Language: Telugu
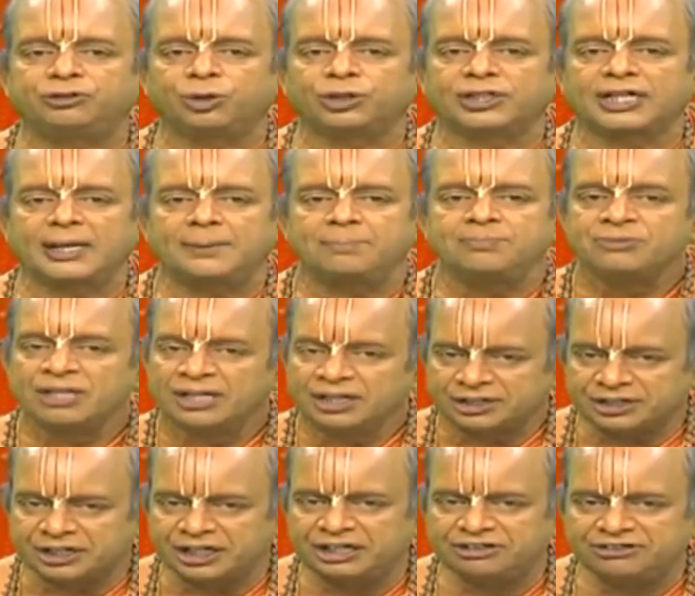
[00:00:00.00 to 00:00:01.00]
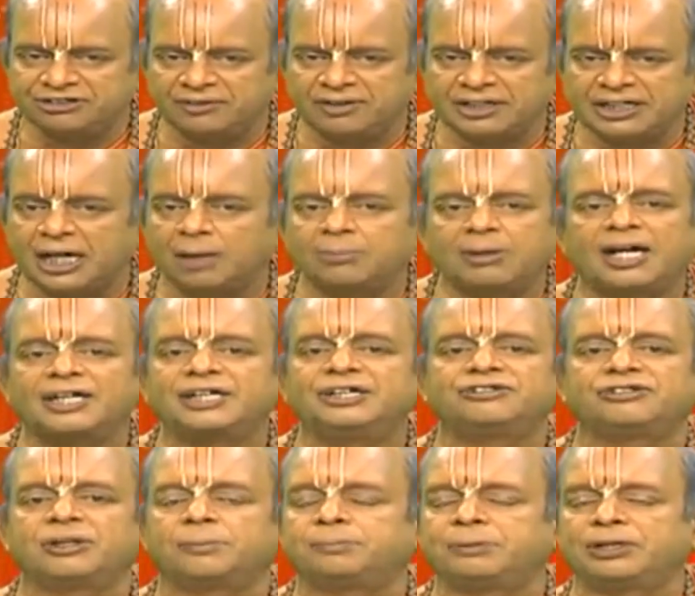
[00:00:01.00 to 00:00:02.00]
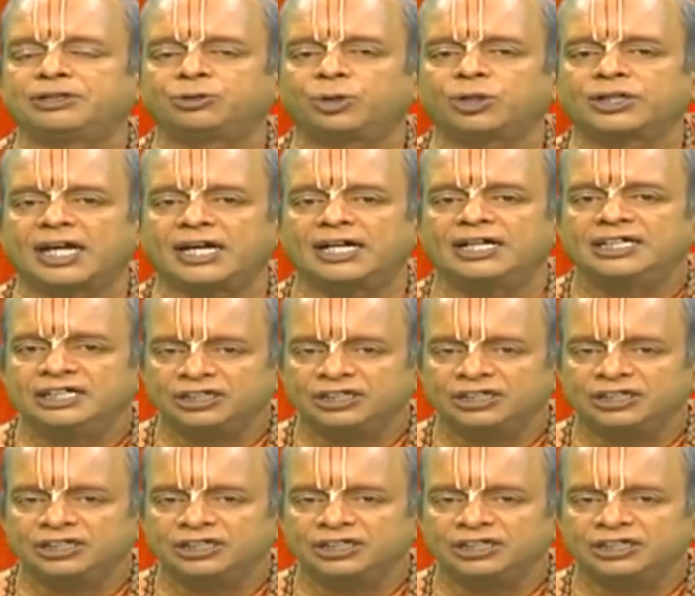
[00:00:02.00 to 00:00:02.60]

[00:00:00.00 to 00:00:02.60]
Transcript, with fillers: చోట కేశవనామాన్ని చెప్పే చోట